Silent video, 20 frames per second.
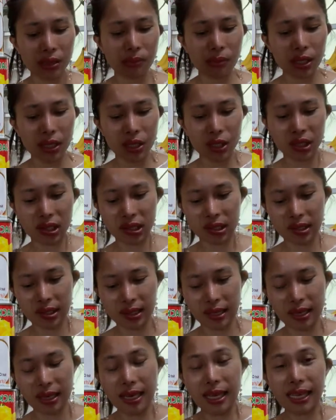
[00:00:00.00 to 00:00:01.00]
besh.
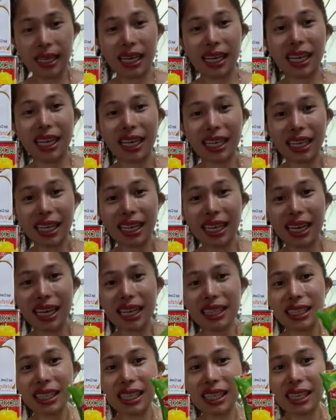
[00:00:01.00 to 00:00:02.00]
Kala
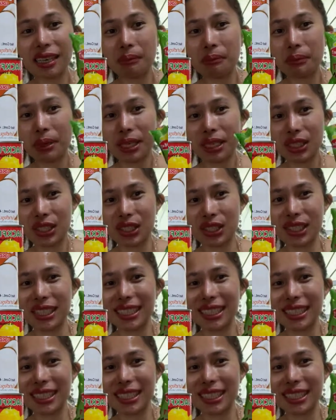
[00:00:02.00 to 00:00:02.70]
kalahati lang, besh.